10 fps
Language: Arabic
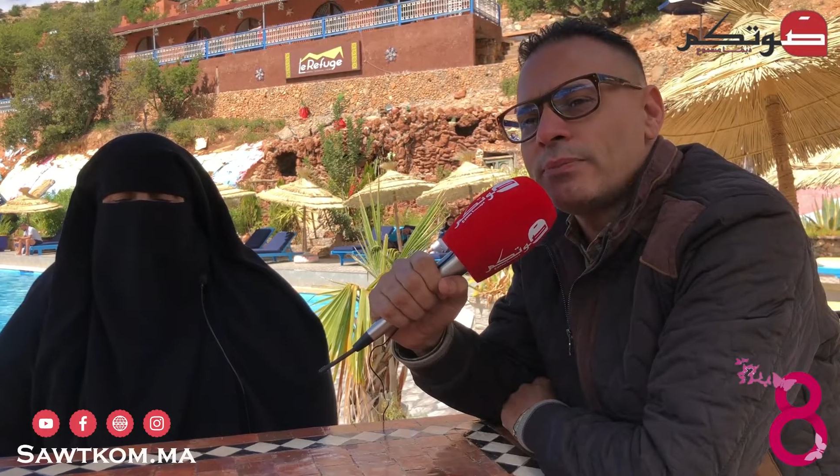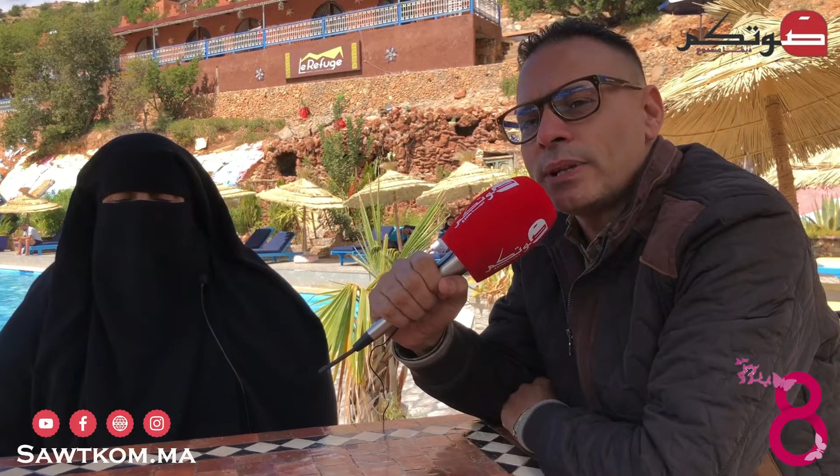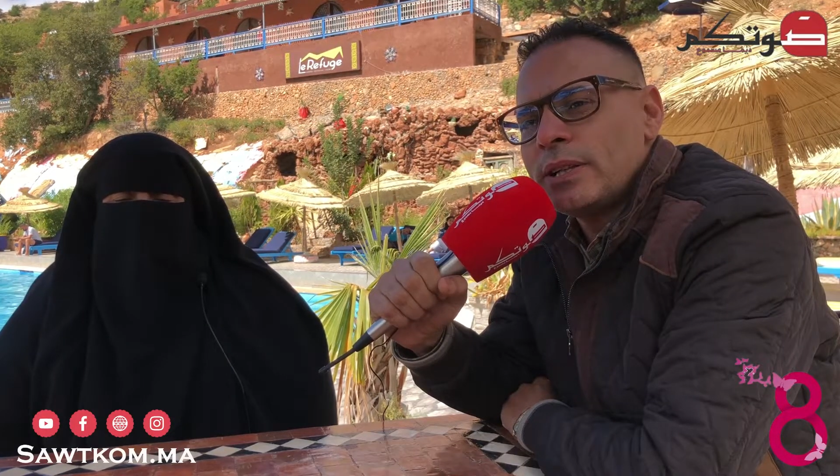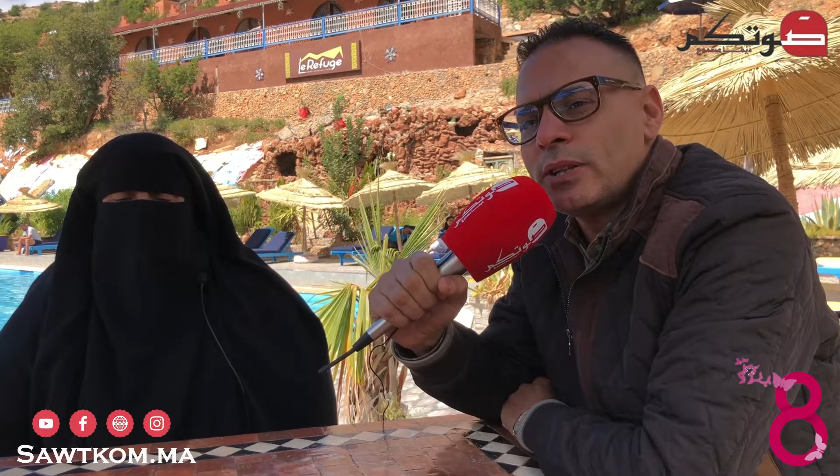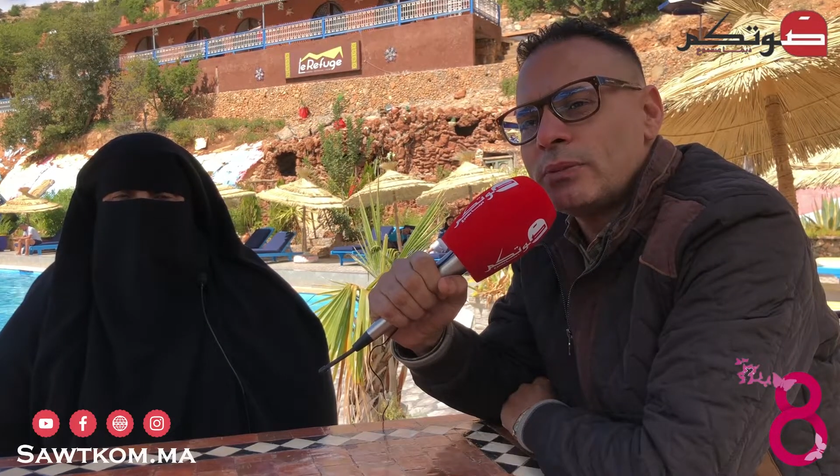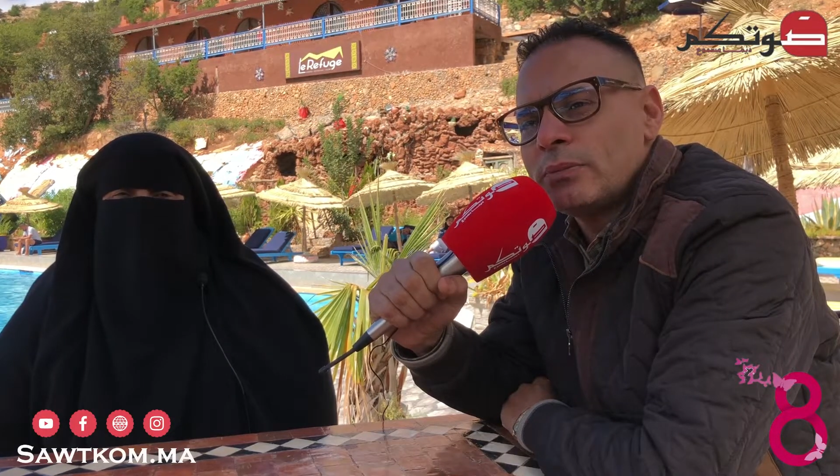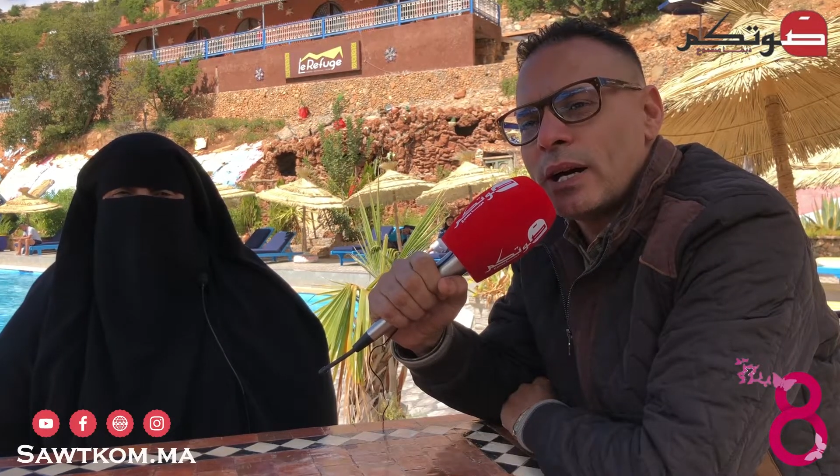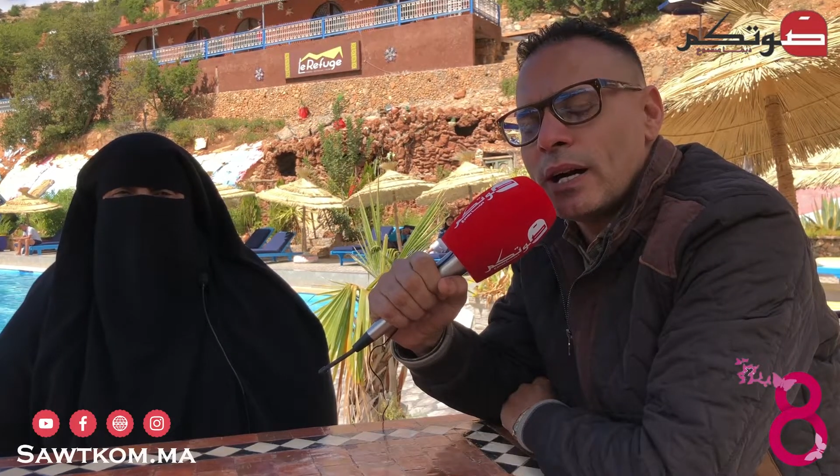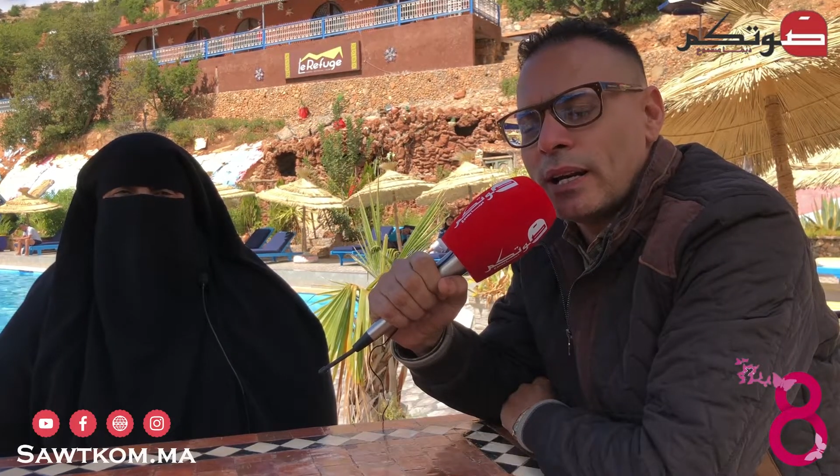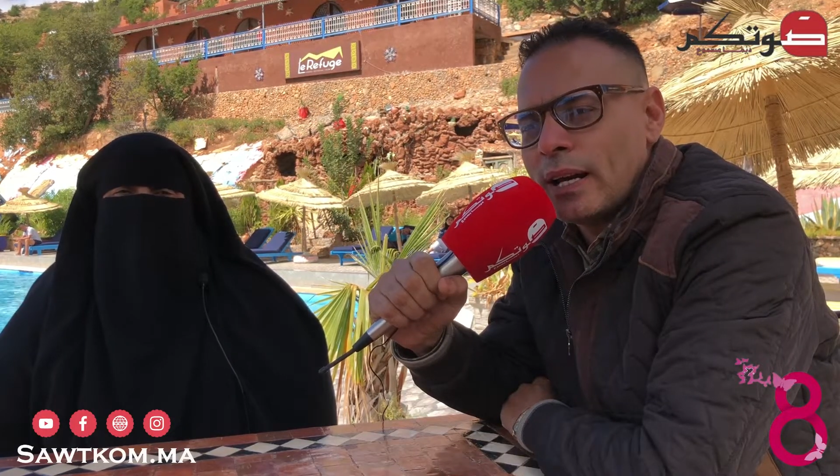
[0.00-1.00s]
باليوم
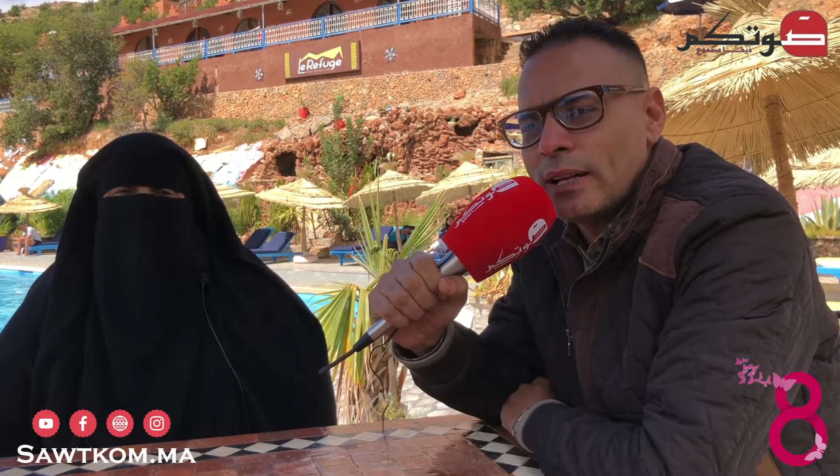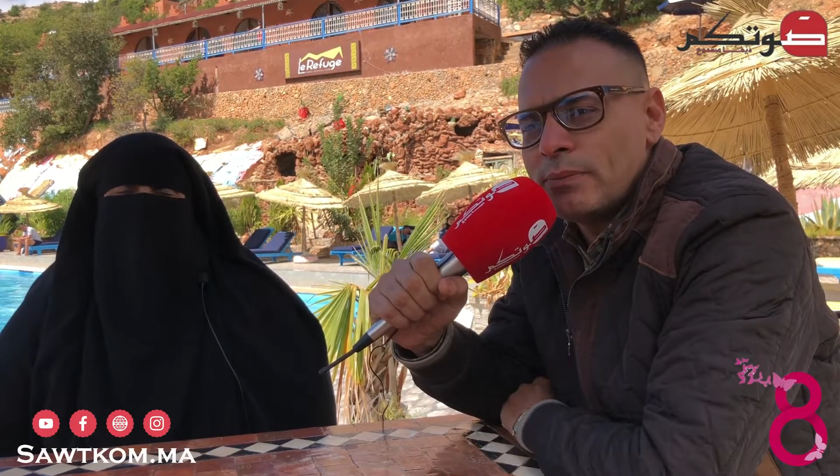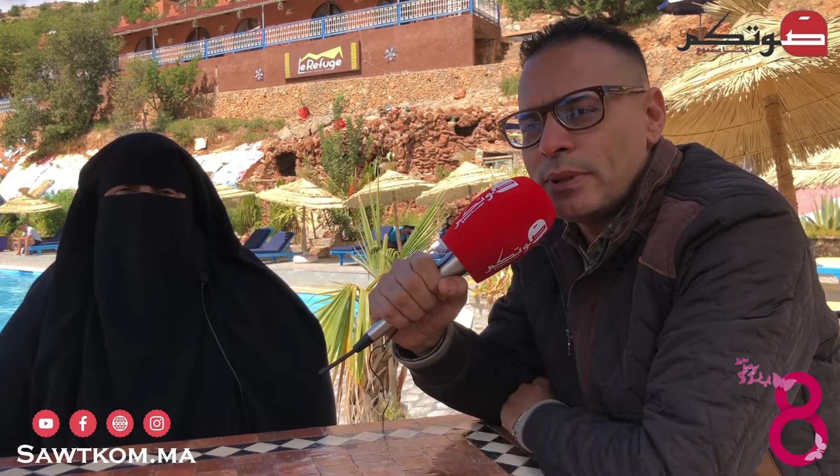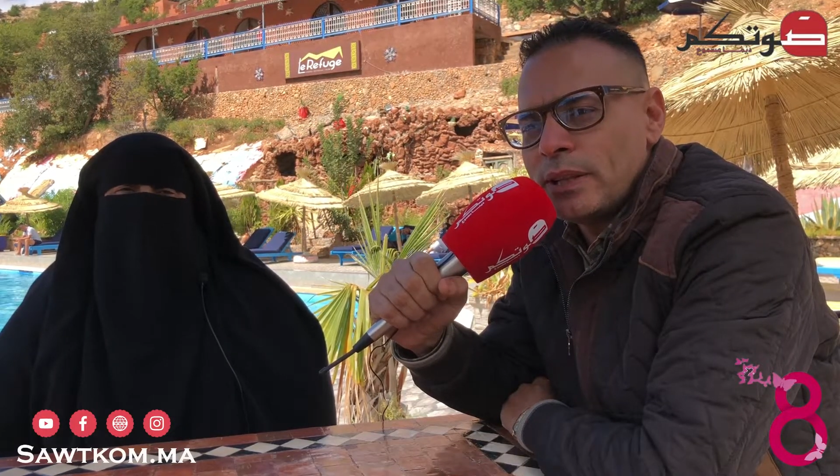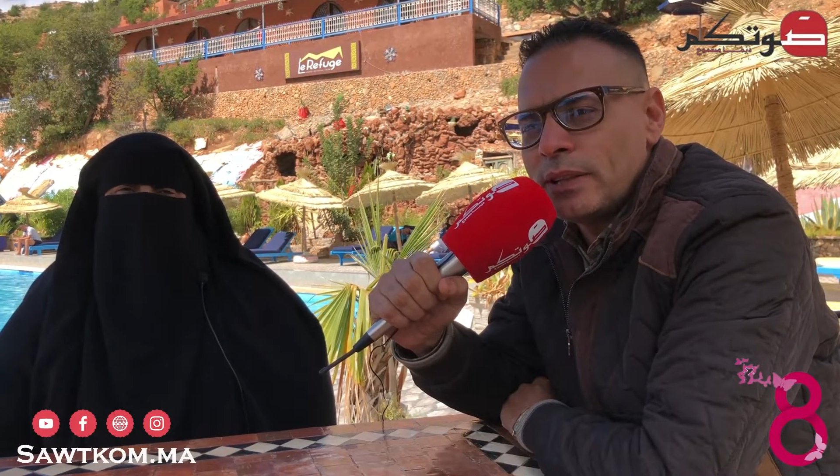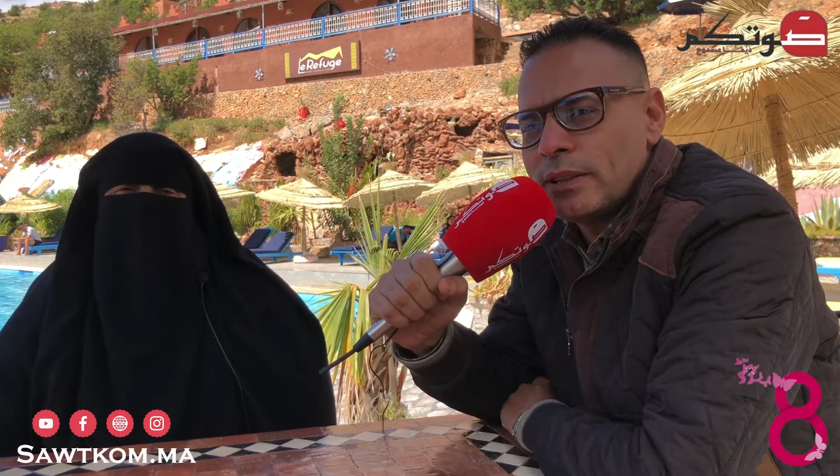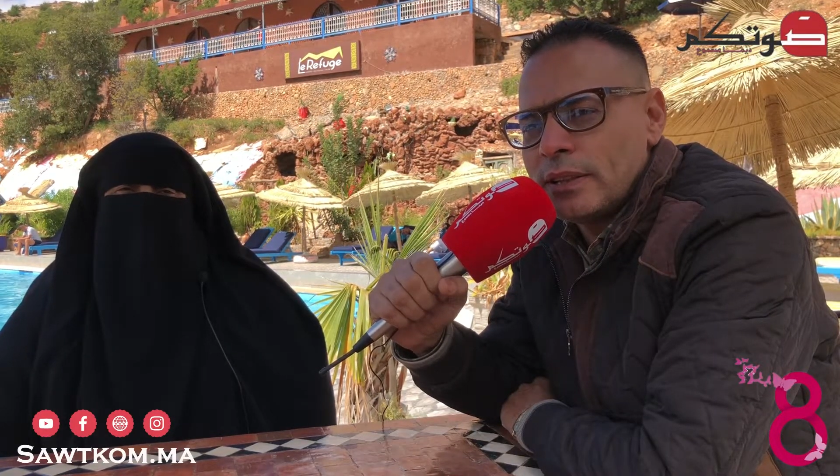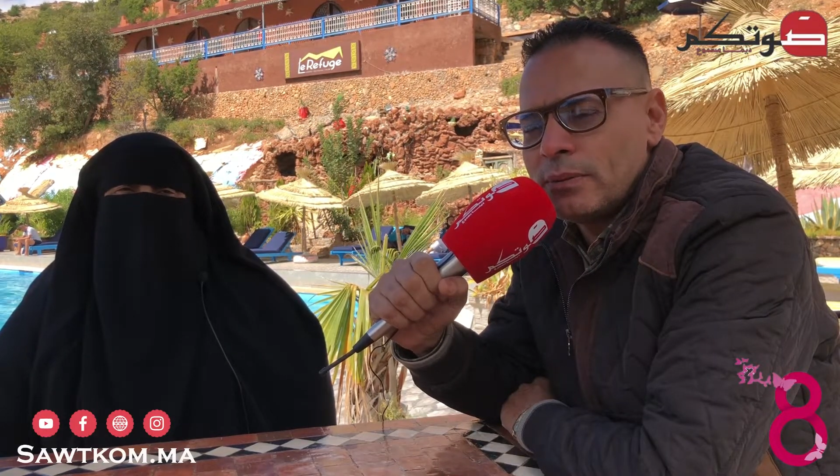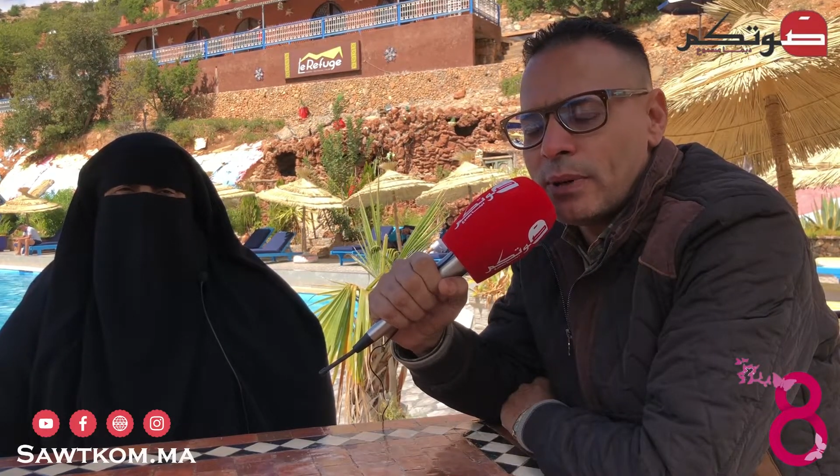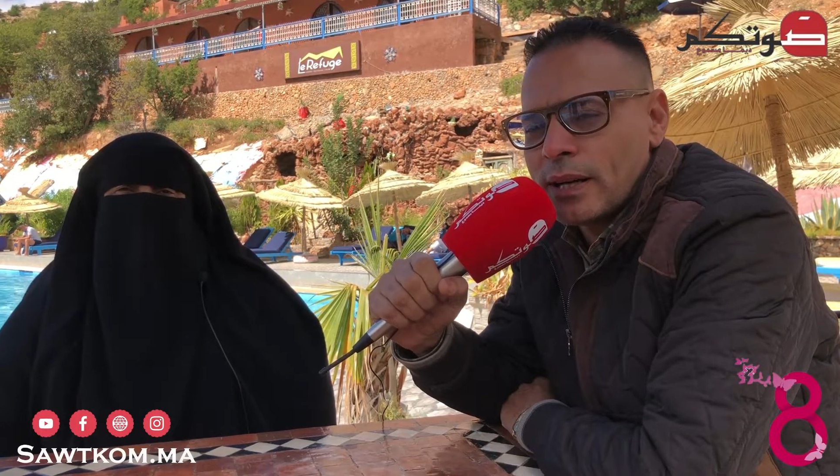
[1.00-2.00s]
العالمي
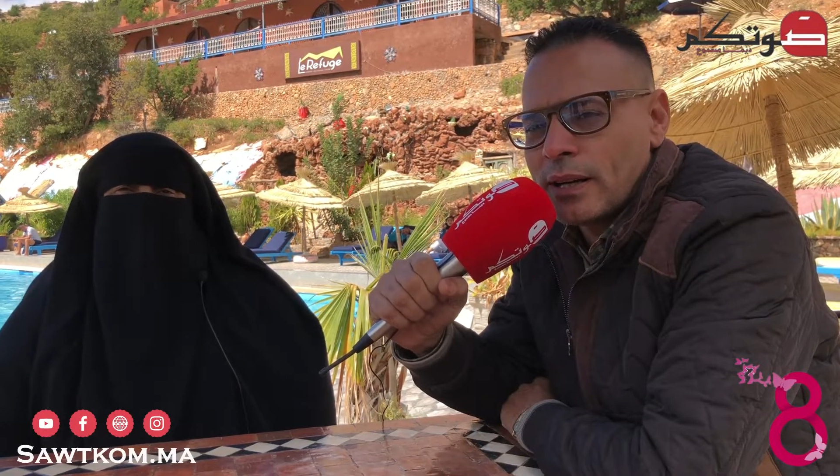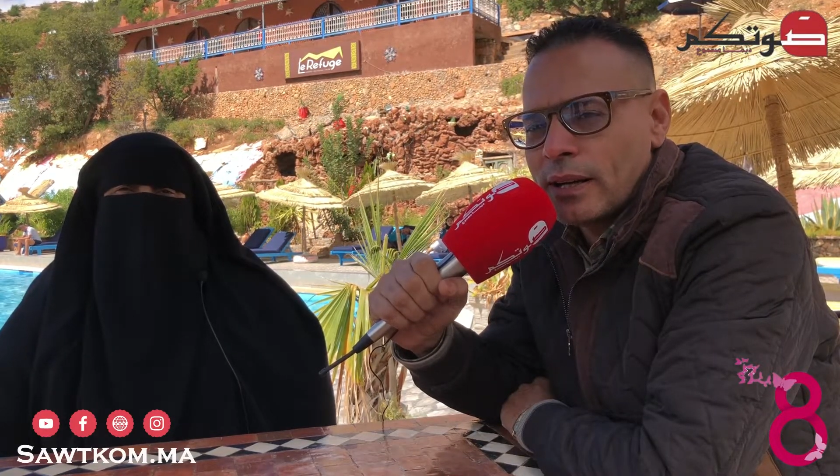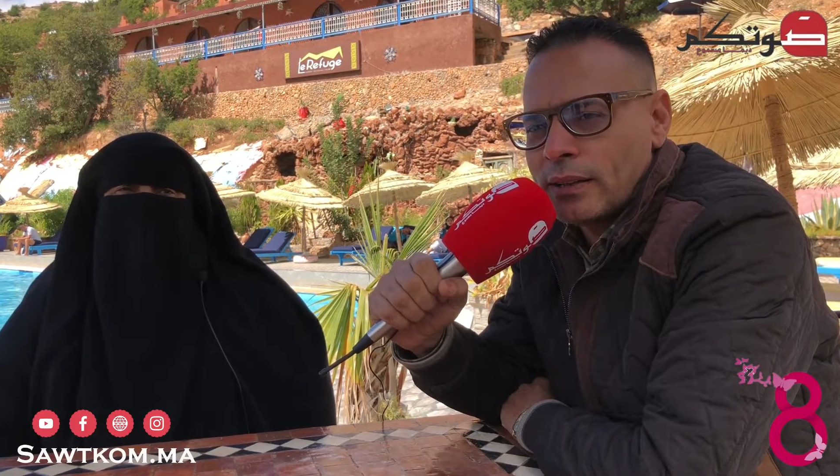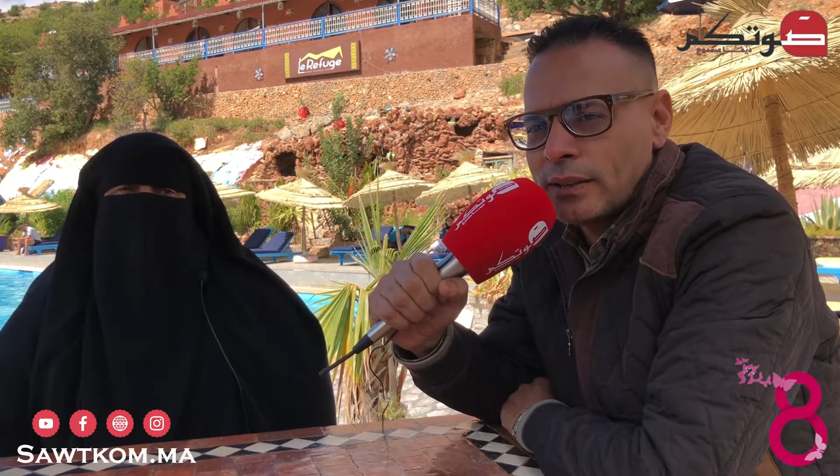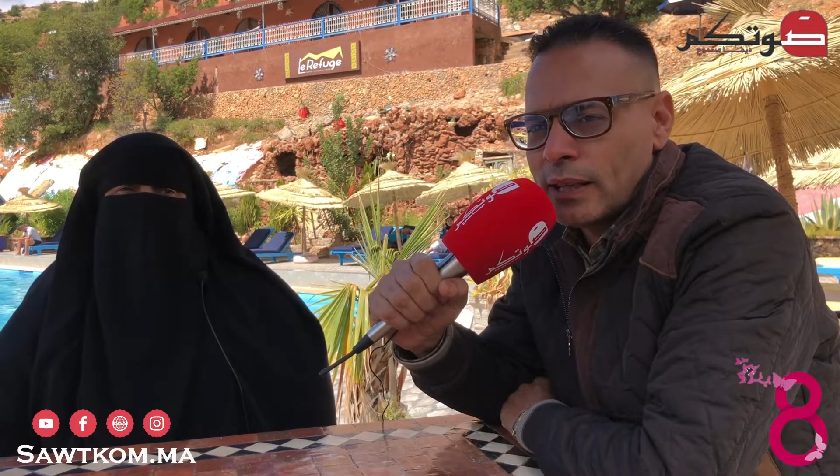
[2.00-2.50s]
للمرأة